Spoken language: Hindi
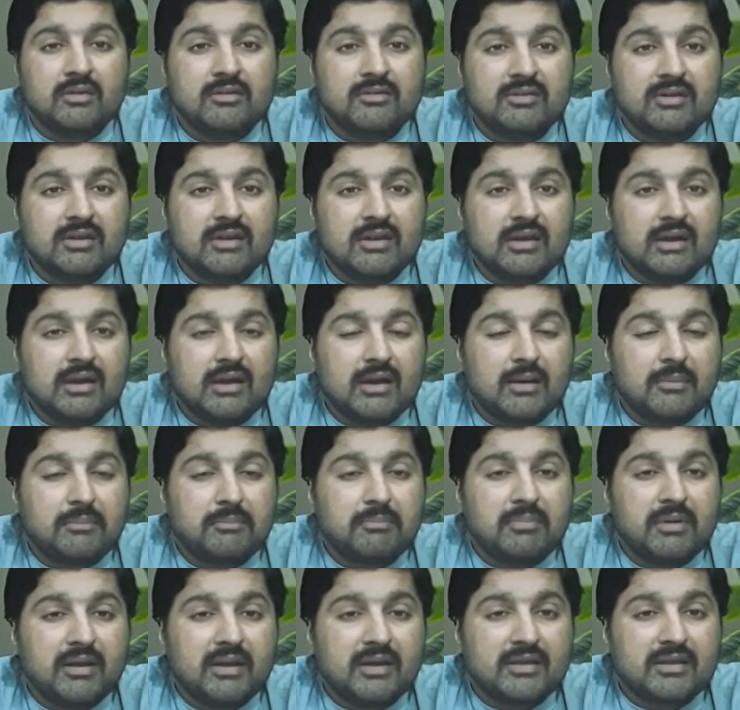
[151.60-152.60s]
ये आप
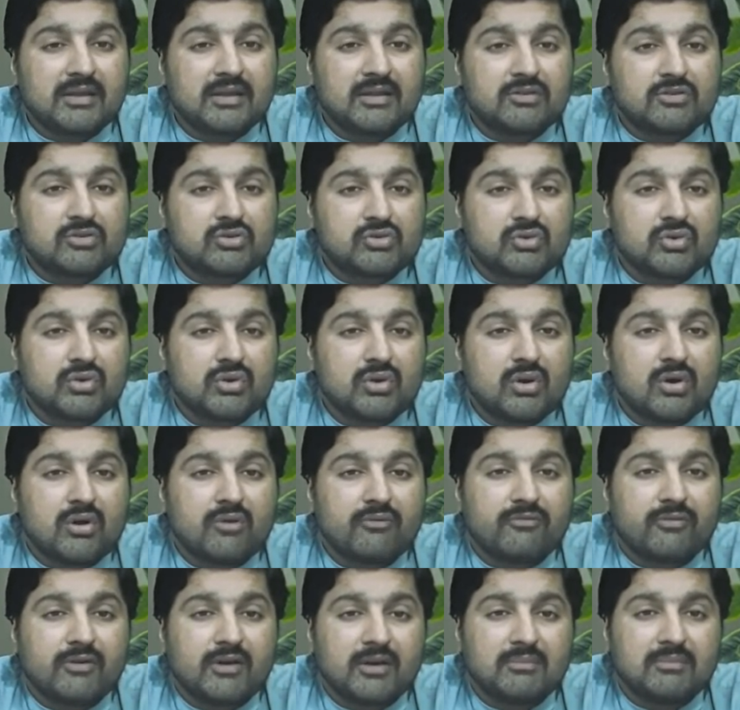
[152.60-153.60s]
मेडिकल स्टोर और
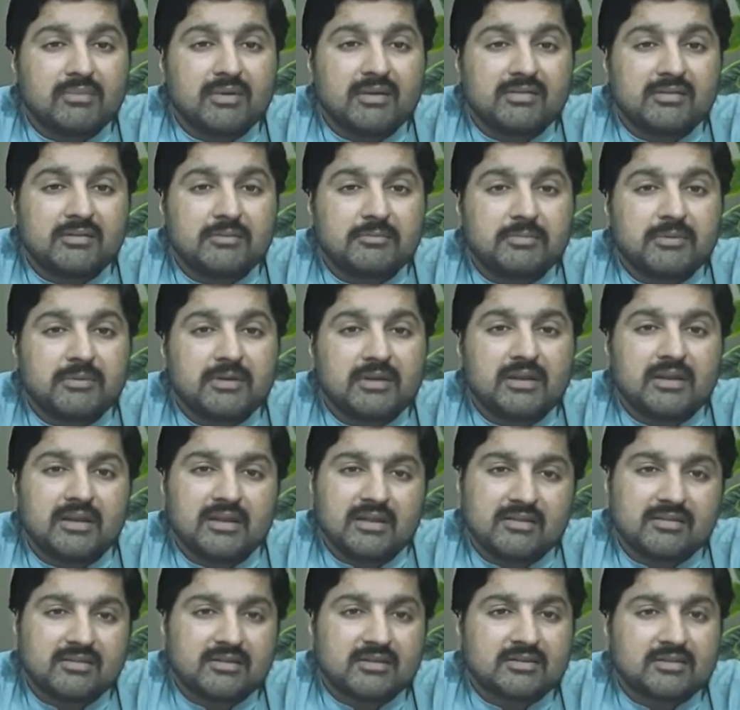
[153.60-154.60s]
फार्मेसी पे ले
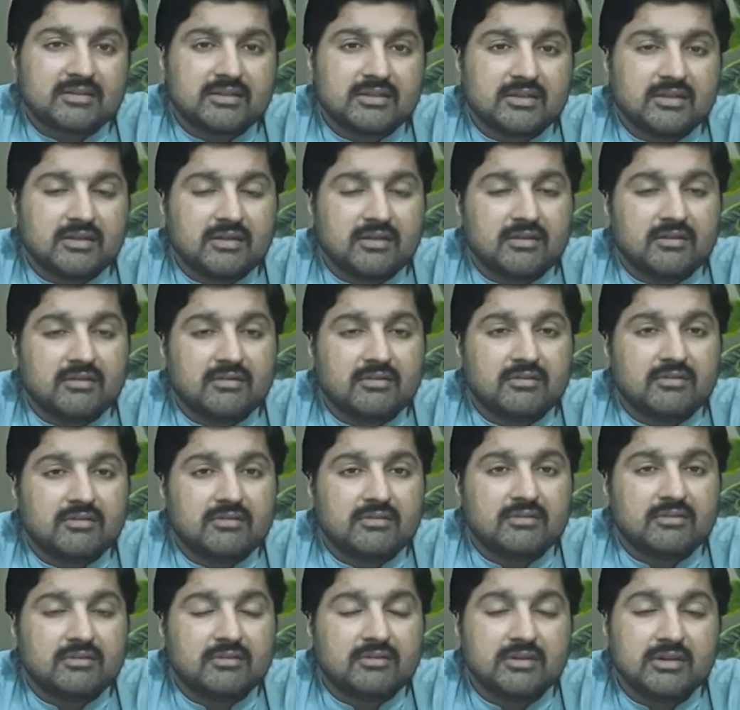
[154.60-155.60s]
सकते
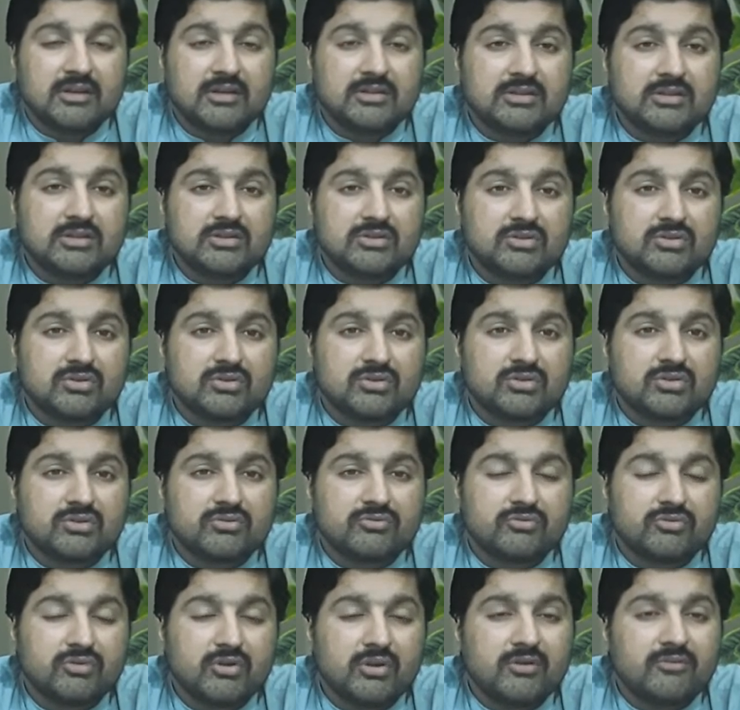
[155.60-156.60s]
हैं ये थी दोस्तों
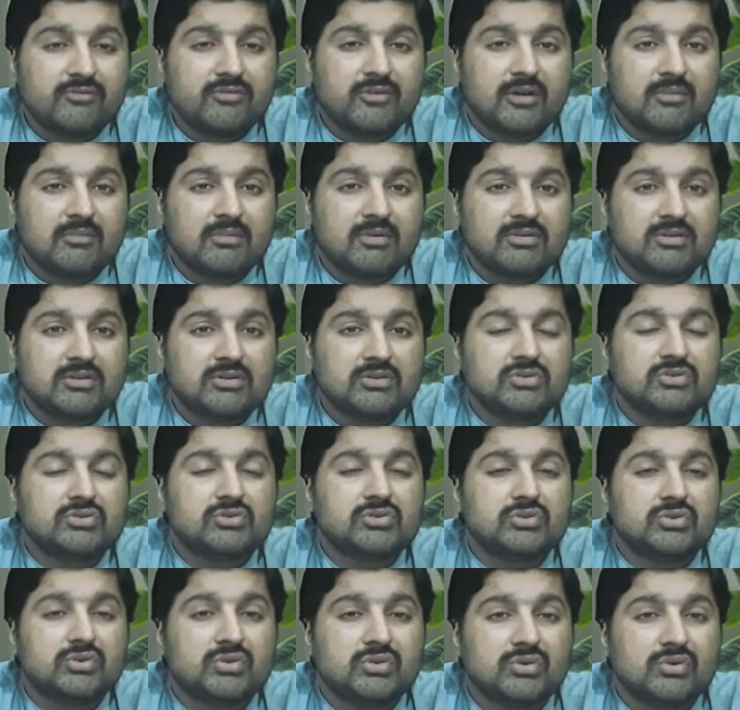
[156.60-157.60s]
वो इन्फॉर्मेशन
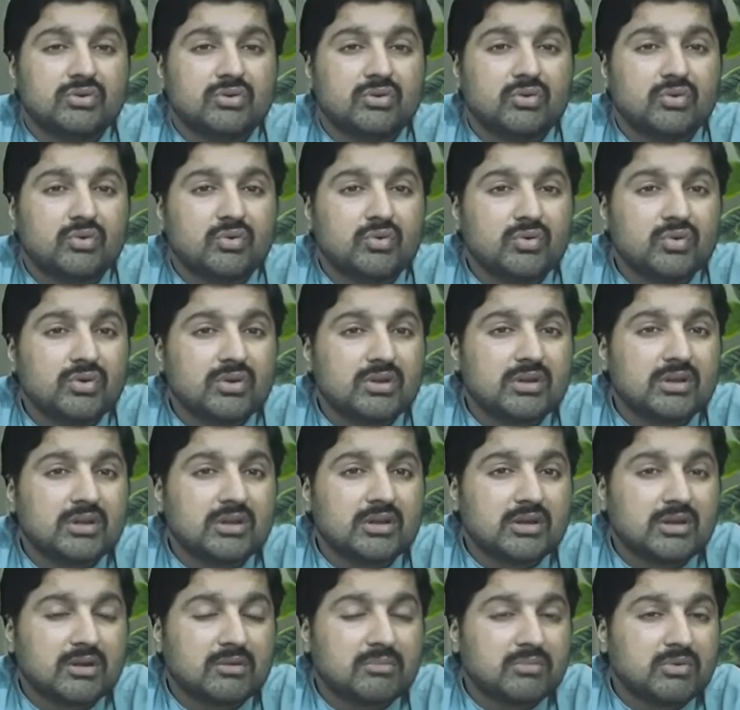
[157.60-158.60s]
जो खून की
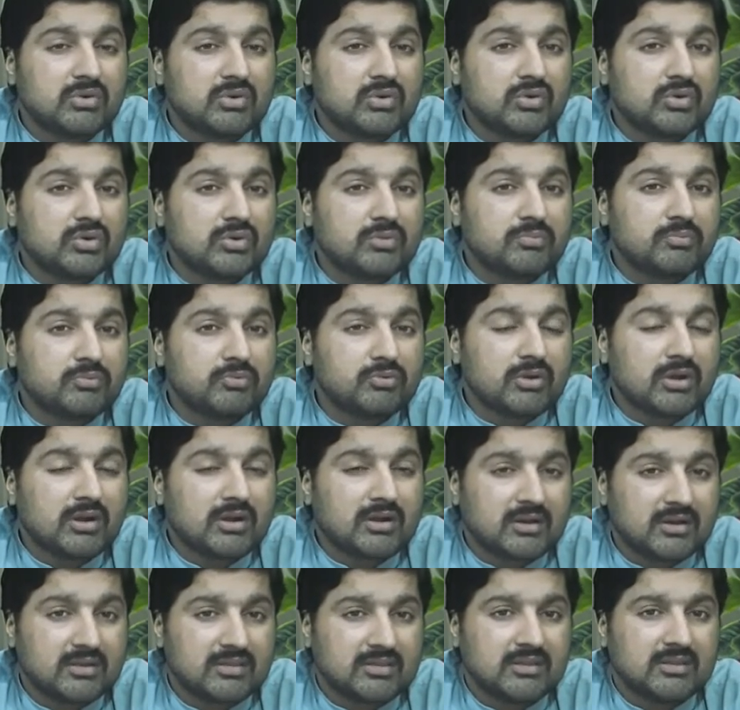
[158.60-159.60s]
कमी को पूरा
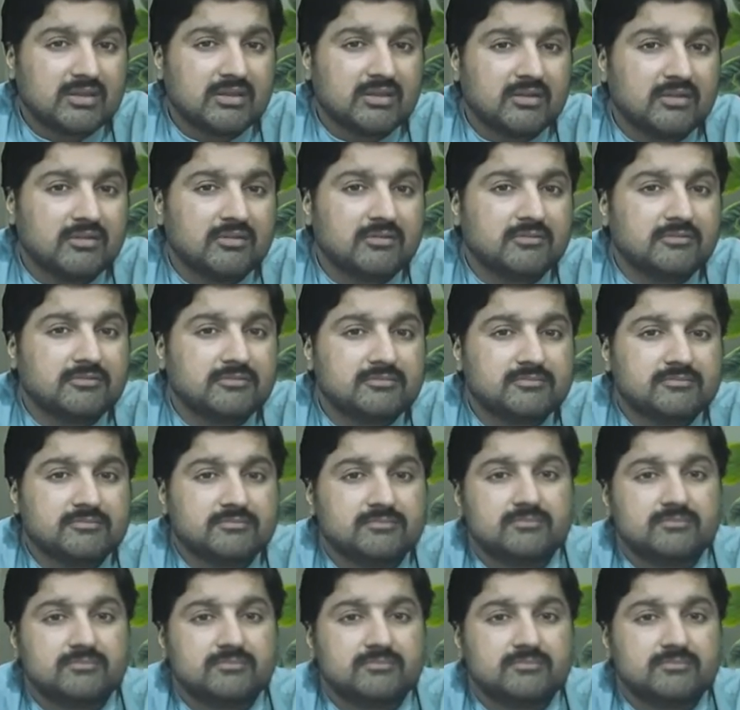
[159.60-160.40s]
करते हैं